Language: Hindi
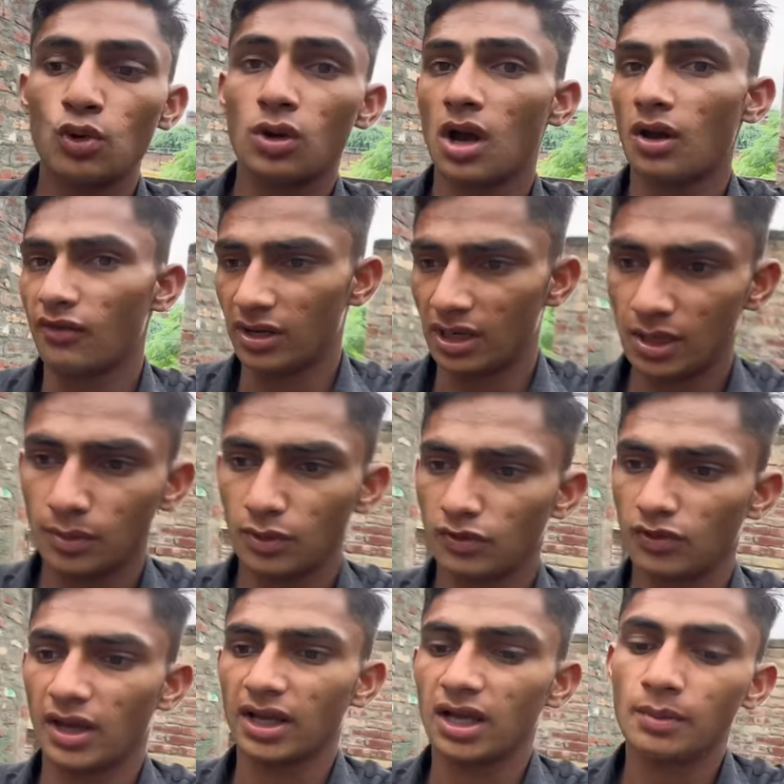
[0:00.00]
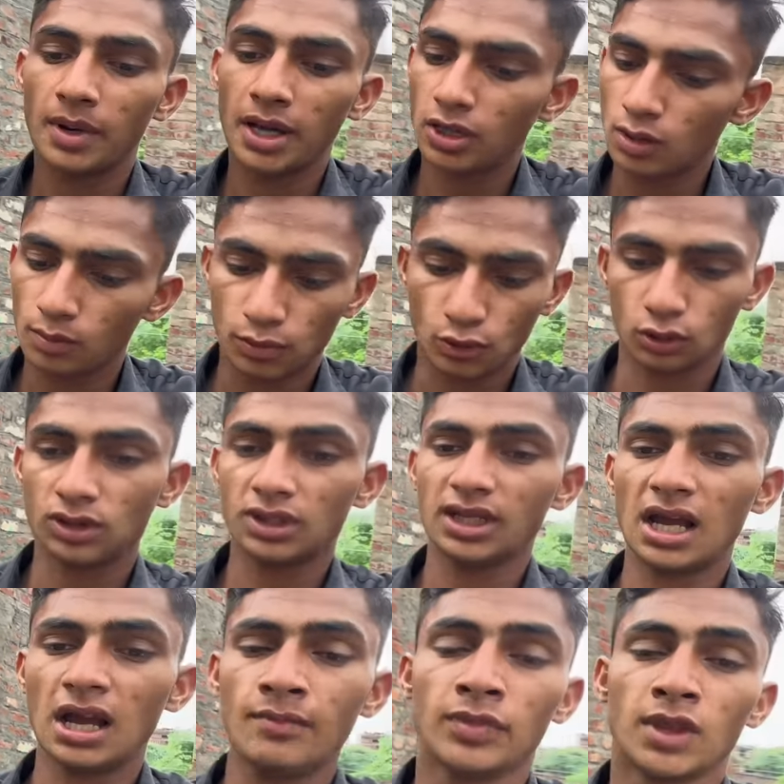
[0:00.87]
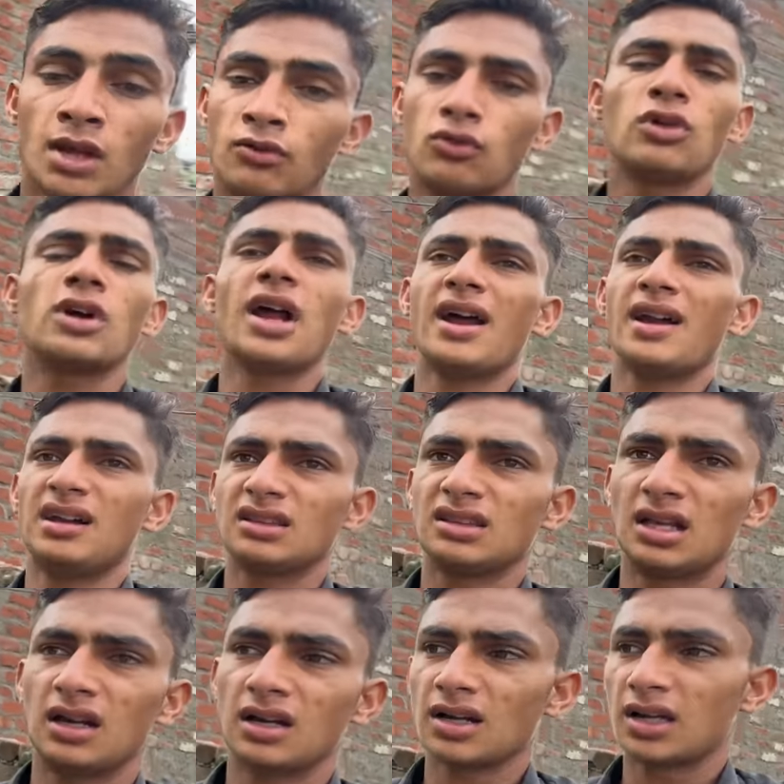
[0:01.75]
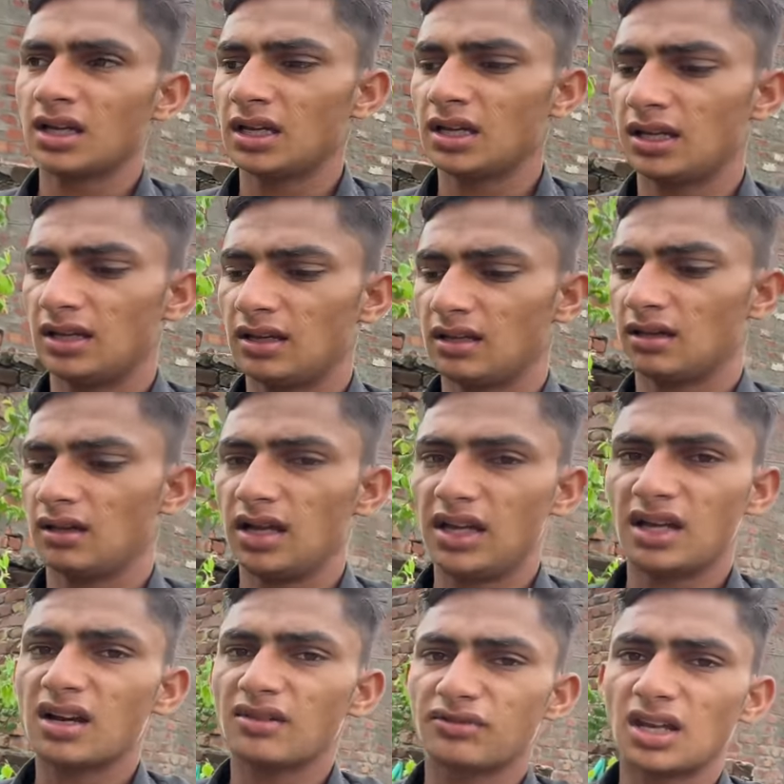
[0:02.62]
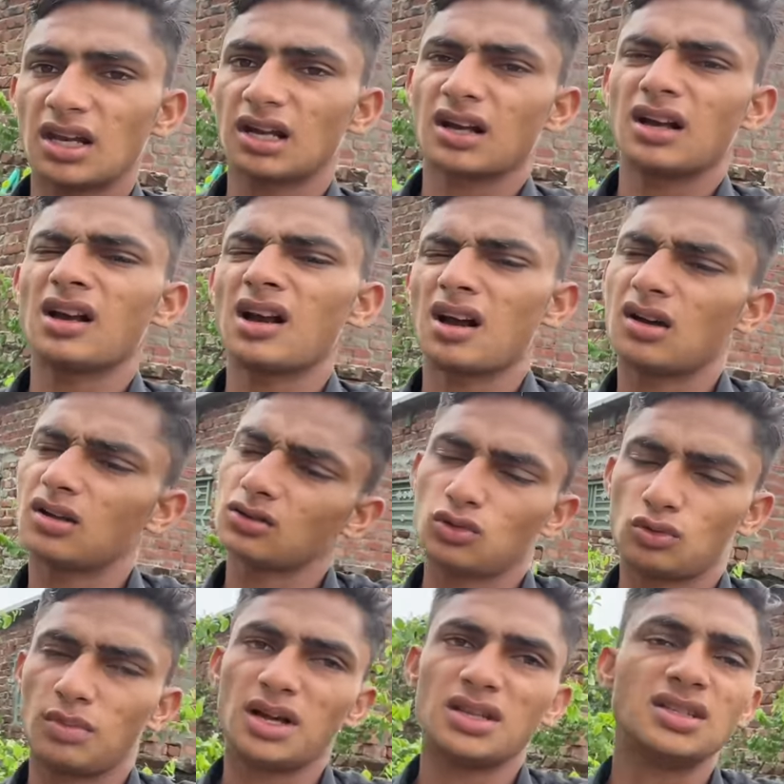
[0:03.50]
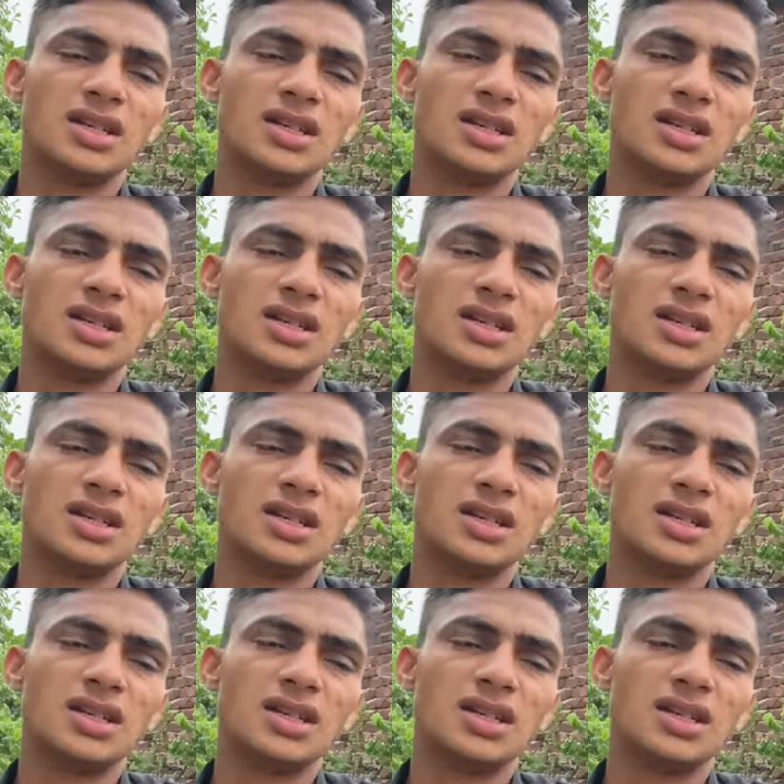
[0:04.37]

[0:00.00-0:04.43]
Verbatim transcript: लोग हवेली बनवाएंगे भाई को बोल दिया वो कह रहा था कि एक हफ्ता लगेगा तो बन